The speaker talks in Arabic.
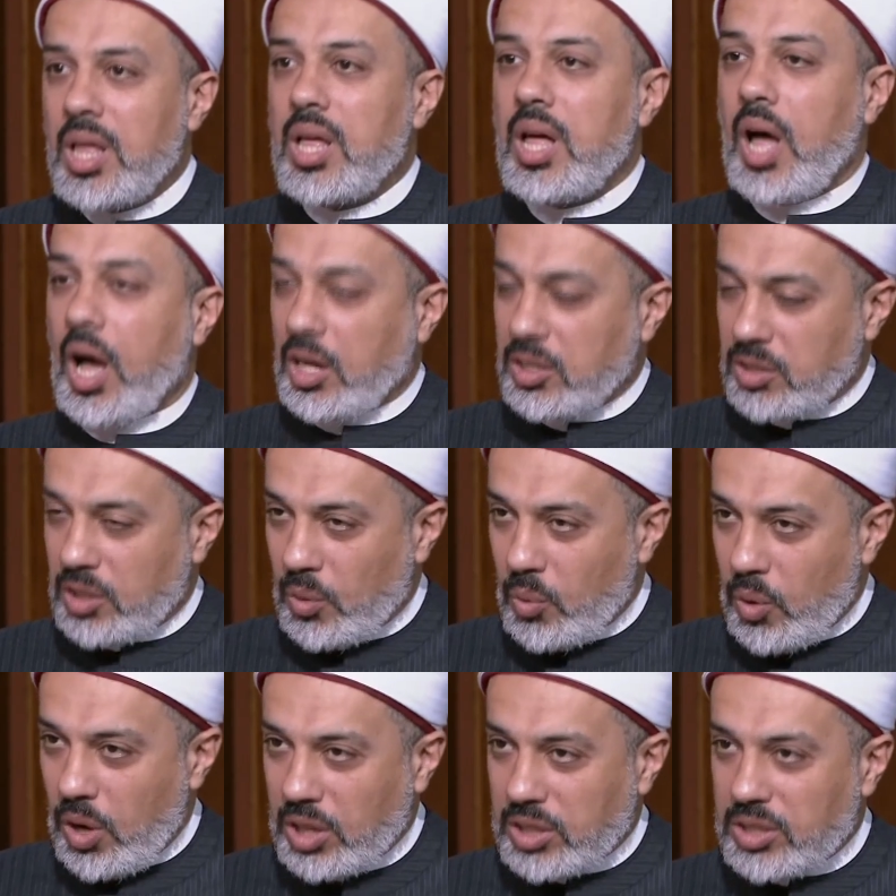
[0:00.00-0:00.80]
اكثر
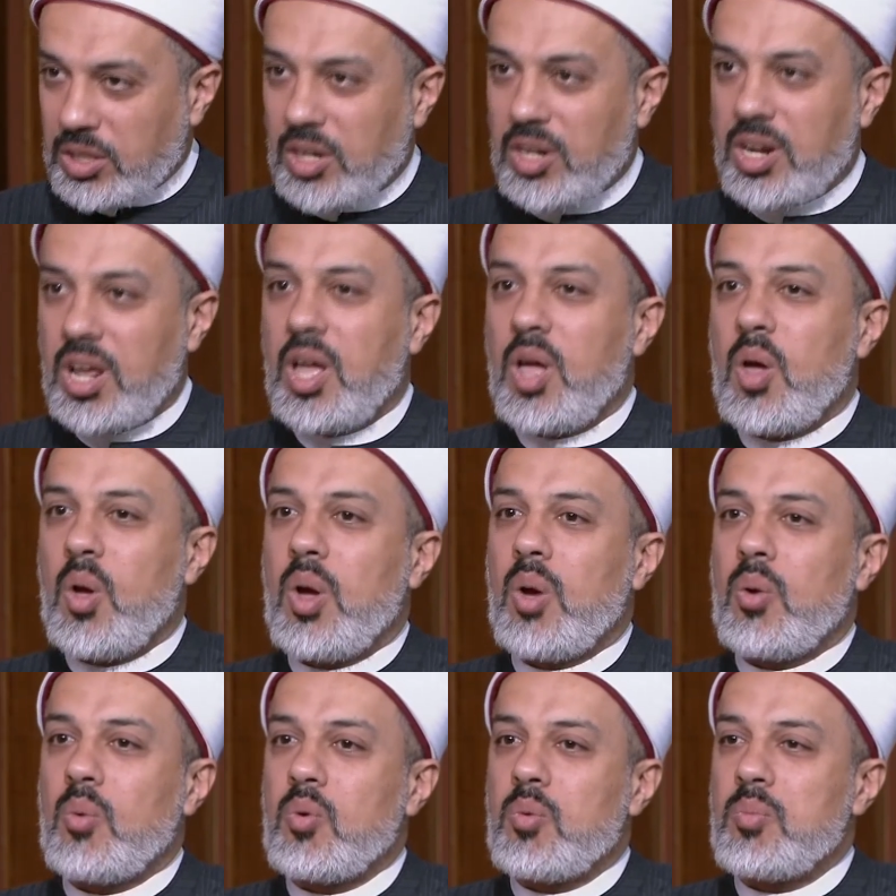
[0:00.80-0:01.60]
واكثر
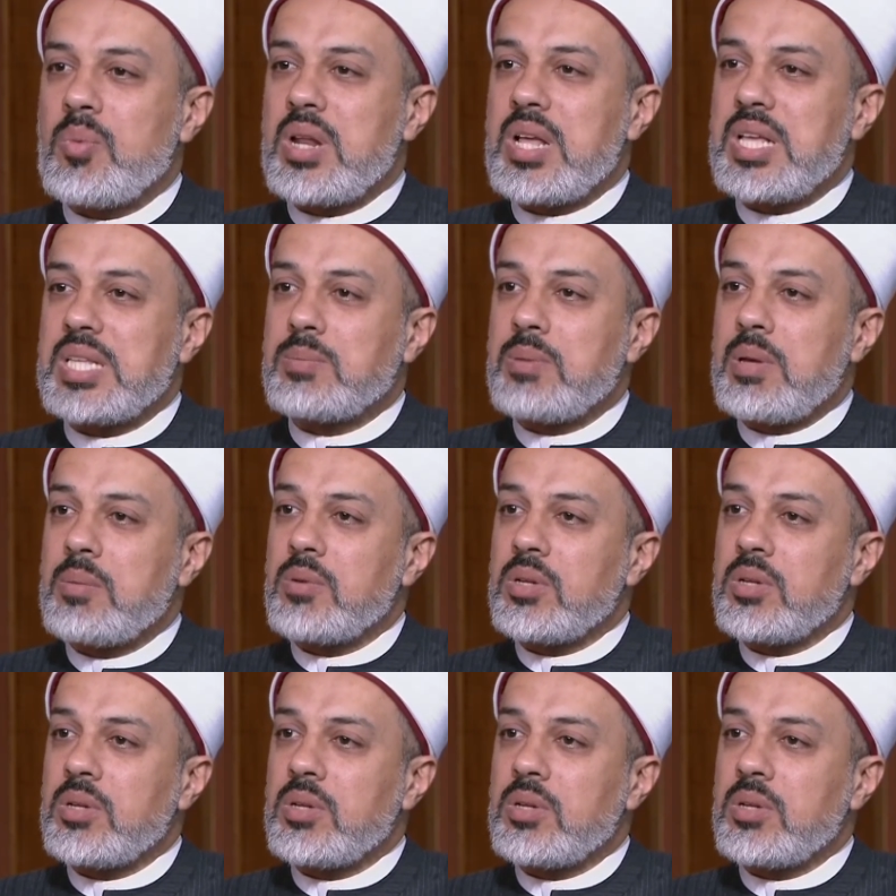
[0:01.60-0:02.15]
ومن اسباب